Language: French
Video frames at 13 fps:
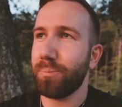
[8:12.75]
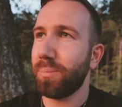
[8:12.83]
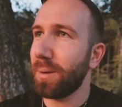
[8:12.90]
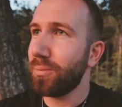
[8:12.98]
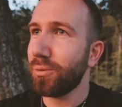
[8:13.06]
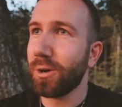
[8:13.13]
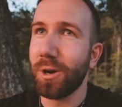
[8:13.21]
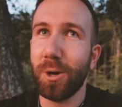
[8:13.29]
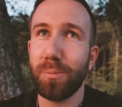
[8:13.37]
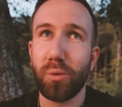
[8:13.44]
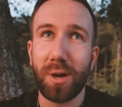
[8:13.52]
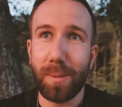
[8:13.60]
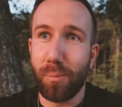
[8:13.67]
Pas pour, euh,
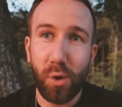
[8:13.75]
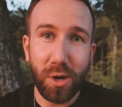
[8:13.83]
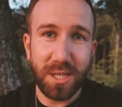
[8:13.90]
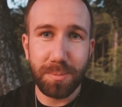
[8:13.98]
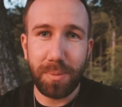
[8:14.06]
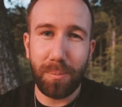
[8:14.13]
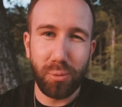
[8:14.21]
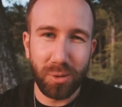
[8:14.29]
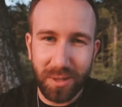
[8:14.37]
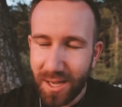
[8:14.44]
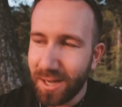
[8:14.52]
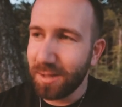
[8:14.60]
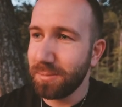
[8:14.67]
pour la boîte, pas pour
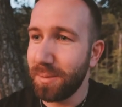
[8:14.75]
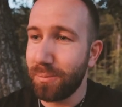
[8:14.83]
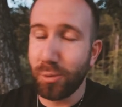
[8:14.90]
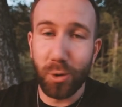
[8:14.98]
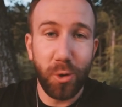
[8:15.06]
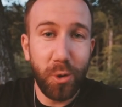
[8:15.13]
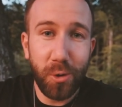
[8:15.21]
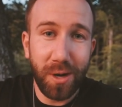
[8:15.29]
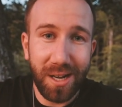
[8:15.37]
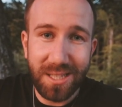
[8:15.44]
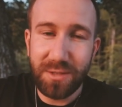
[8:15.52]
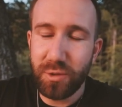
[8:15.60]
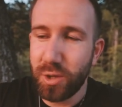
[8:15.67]
DER, mais pour eux
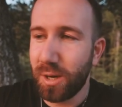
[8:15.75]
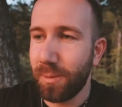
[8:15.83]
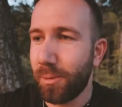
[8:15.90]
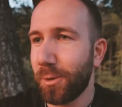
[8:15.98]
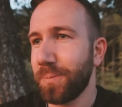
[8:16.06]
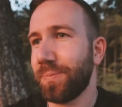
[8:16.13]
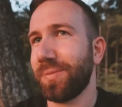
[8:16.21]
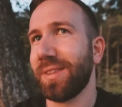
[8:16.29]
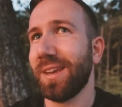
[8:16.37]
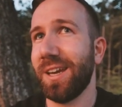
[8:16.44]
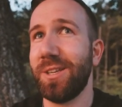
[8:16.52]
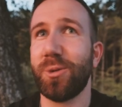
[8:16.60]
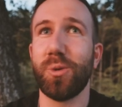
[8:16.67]
individuellement.
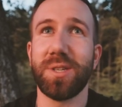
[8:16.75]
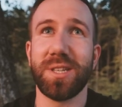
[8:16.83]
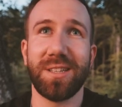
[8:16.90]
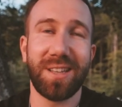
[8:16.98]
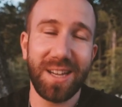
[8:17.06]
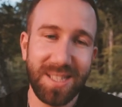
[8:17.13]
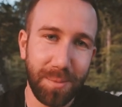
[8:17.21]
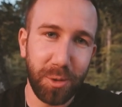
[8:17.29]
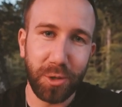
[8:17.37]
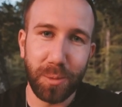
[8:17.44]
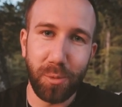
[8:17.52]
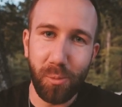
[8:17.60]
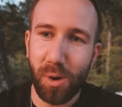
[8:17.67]
Et du coup, c'est très
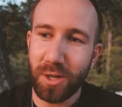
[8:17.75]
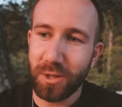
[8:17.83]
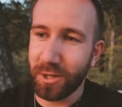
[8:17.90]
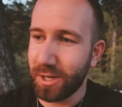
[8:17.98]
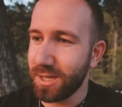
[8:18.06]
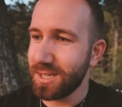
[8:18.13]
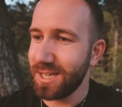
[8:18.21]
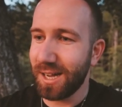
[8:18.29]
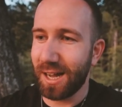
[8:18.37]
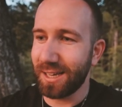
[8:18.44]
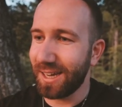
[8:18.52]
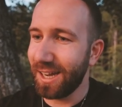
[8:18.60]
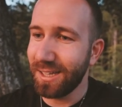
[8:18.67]
important pour moi de réussir
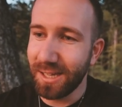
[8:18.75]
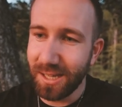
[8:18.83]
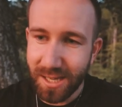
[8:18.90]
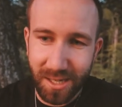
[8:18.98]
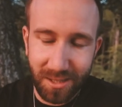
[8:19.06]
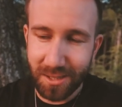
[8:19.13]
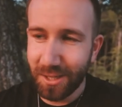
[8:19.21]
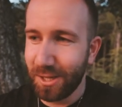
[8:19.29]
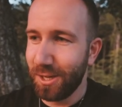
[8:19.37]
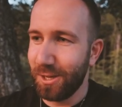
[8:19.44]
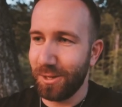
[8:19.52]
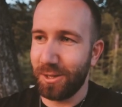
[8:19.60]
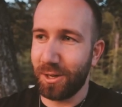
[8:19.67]
à créer des liens
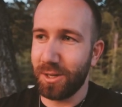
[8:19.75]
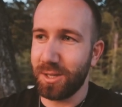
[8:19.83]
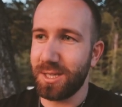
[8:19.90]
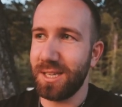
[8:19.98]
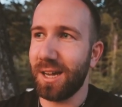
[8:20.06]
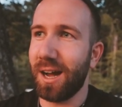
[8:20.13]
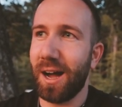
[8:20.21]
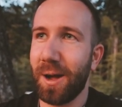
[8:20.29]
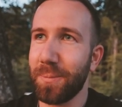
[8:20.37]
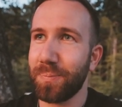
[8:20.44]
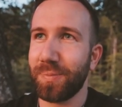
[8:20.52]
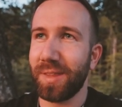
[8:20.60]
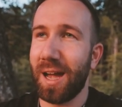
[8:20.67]
de réussir à,
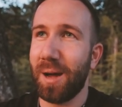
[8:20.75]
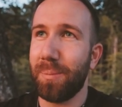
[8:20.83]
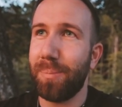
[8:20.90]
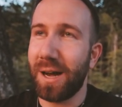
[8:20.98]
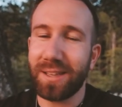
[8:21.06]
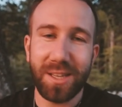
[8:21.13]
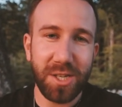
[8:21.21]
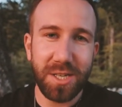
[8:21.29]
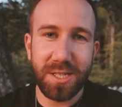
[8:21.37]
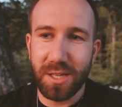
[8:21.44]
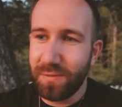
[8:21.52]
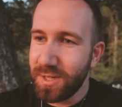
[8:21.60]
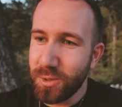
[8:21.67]
partager
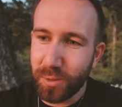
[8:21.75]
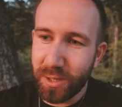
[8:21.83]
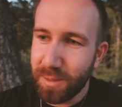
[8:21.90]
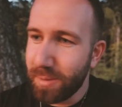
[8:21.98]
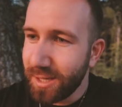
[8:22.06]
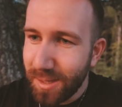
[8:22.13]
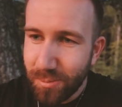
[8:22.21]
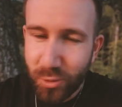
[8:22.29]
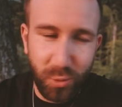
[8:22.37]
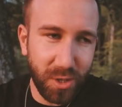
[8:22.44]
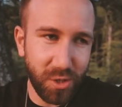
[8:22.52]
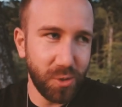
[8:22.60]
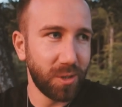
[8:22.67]
cette vision qui m'anime tous
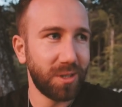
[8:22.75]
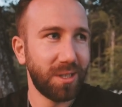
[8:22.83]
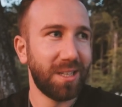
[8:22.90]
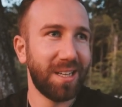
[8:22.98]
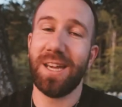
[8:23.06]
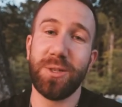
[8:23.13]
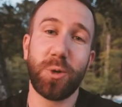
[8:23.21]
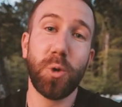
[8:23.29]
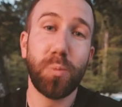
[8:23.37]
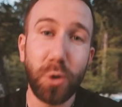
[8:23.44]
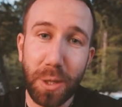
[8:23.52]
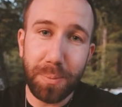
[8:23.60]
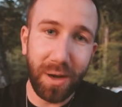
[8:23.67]
les jours. Et du coup,
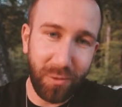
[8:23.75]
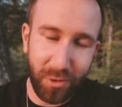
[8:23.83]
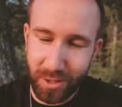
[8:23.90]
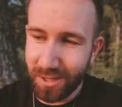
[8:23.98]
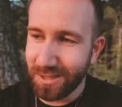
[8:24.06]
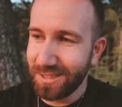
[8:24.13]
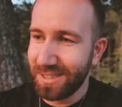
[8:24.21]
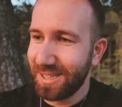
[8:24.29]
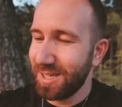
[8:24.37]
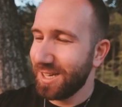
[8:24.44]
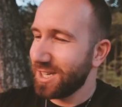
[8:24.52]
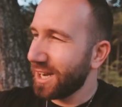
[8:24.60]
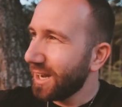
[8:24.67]
pour y parvenir,
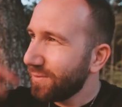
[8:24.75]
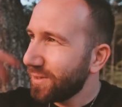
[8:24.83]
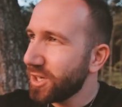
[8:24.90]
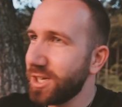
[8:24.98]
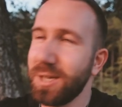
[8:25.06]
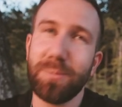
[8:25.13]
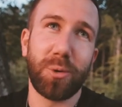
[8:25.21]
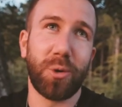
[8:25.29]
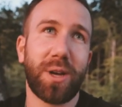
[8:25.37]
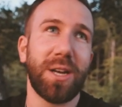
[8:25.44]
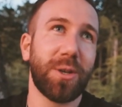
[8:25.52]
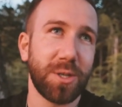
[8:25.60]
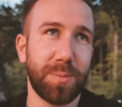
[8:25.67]
j'ai réfléchi pendant
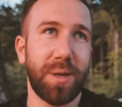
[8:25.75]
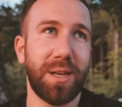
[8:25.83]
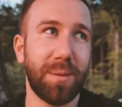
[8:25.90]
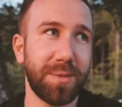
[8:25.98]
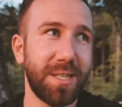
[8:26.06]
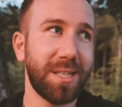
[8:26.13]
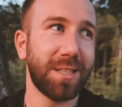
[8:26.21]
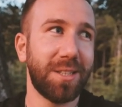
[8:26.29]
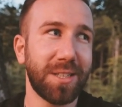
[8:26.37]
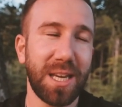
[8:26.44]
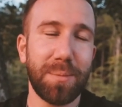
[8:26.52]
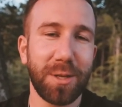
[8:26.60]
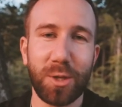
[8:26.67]
quelques semaines à me dire
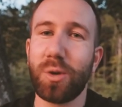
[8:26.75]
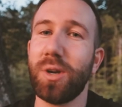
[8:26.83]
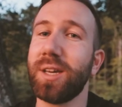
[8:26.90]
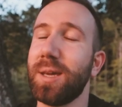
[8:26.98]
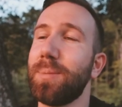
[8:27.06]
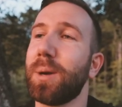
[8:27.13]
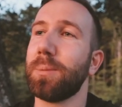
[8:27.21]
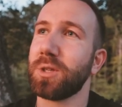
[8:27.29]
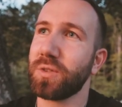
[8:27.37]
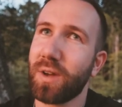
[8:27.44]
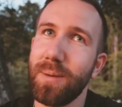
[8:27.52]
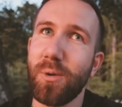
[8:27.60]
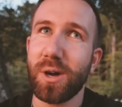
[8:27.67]
ok maintenant l'équipe commence
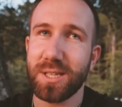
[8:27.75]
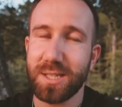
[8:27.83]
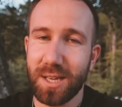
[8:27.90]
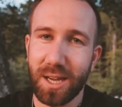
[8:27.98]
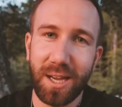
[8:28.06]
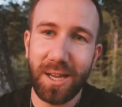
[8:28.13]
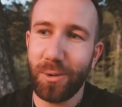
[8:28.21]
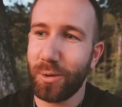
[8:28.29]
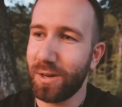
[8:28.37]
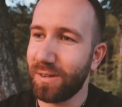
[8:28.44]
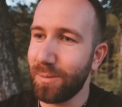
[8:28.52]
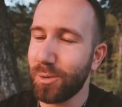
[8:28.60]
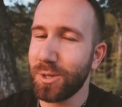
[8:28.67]
vraiment à se créer, on
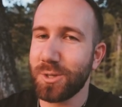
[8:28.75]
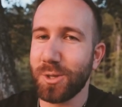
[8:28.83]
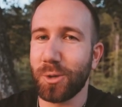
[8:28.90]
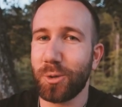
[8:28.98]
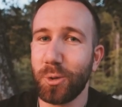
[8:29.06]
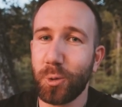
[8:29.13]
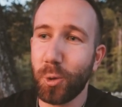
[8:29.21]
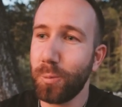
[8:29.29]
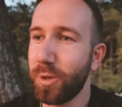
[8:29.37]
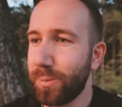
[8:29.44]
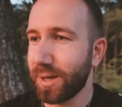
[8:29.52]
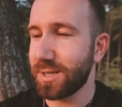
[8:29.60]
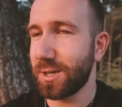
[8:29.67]
a vraiment une sorte de groupe
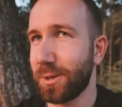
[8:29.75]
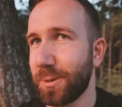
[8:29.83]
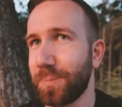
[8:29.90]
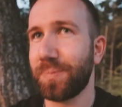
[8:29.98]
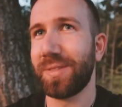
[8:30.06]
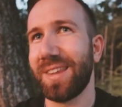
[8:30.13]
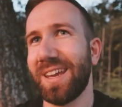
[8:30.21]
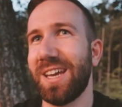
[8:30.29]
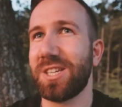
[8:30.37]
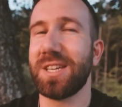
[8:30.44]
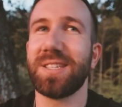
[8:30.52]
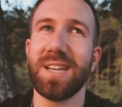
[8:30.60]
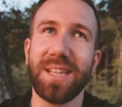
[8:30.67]
de personnes et
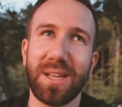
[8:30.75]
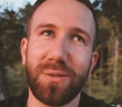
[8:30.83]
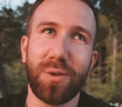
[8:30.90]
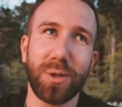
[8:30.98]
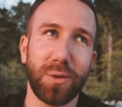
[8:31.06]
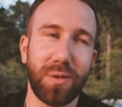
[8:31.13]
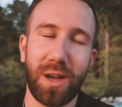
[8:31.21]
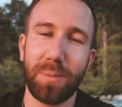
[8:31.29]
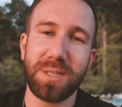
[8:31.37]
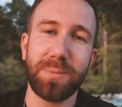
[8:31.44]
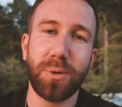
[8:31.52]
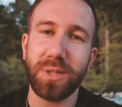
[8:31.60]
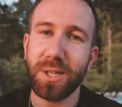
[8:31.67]
j'essaye des fois de faire un
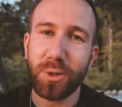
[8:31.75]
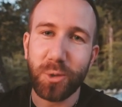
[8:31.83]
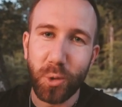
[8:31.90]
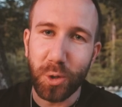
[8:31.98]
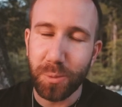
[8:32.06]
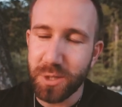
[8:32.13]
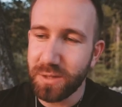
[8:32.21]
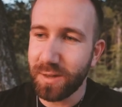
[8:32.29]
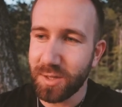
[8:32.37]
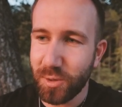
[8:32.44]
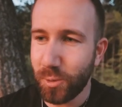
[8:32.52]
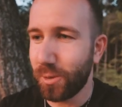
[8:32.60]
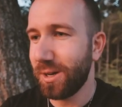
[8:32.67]
petit peu des talks
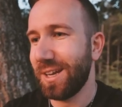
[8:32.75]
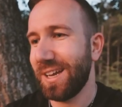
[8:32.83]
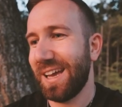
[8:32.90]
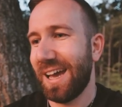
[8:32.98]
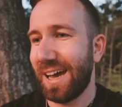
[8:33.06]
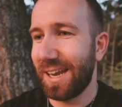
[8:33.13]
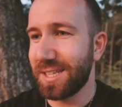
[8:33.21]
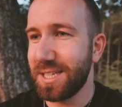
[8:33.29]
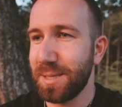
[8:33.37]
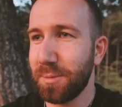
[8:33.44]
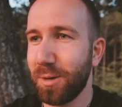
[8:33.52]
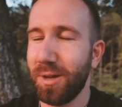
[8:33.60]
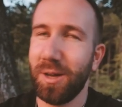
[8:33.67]
motivation à la
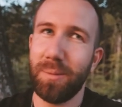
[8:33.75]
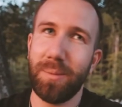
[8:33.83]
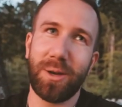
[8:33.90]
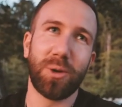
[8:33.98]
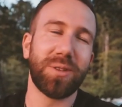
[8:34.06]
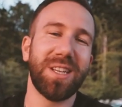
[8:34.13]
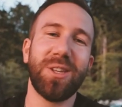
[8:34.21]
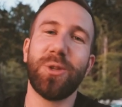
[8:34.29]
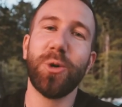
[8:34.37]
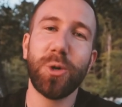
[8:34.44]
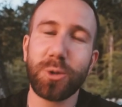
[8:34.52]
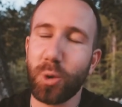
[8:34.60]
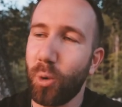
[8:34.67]
team et quand t'es
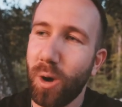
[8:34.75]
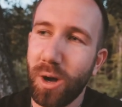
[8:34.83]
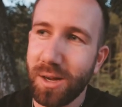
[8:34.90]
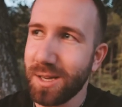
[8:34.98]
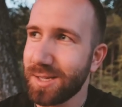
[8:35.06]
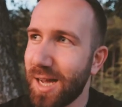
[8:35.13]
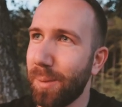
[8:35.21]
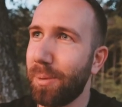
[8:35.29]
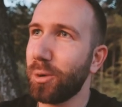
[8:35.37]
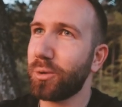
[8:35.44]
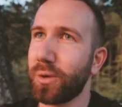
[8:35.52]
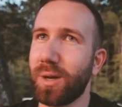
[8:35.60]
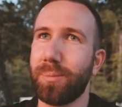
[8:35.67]
2, 3 ça n'a pas
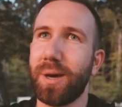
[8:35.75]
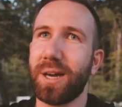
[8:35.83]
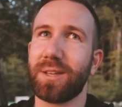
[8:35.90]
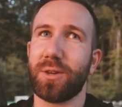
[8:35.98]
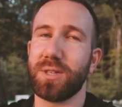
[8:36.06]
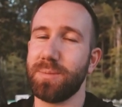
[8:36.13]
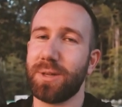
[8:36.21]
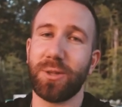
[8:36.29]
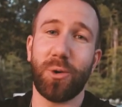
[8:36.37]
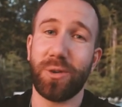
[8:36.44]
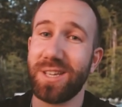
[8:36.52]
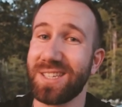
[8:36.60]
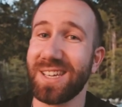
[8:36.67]
autant d'impact que si maintenant
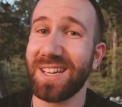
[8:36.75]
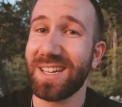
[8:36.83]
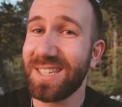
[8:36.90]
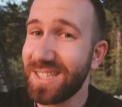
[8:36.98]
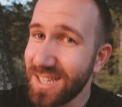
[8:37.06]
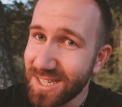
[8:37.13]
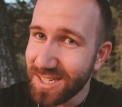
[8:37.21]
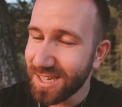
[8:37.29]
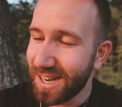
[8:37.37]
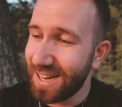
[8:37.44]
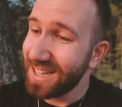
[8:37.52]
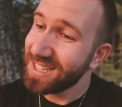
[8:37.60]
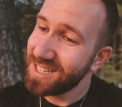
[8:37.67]
on est 5, 6
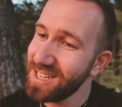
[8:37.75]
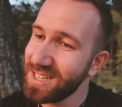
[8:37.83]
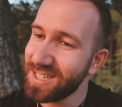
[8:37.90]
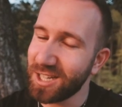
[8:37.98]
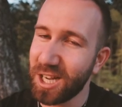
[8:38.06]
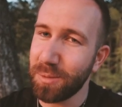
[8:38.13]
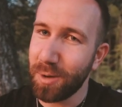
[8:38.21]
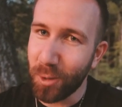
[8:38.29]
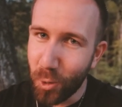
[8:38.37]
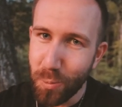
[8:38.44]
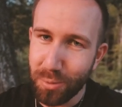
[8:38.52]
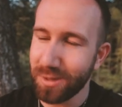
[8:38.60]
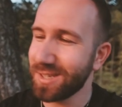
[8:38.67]
et là 6 c'est quand même un
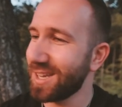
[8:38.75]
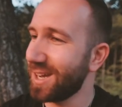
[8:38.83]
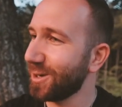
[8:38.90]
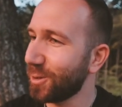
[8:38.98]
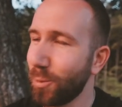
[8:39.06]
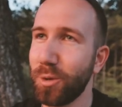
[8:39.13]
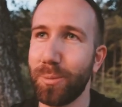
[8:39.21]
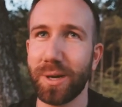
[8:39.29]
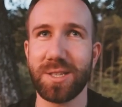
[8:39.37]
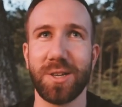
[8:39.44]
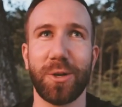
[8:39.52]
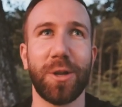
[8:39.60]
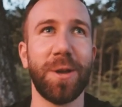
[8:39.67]
groupe, c'est un groupe de
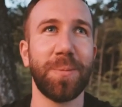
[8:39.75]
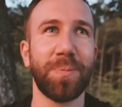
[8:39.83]
personnes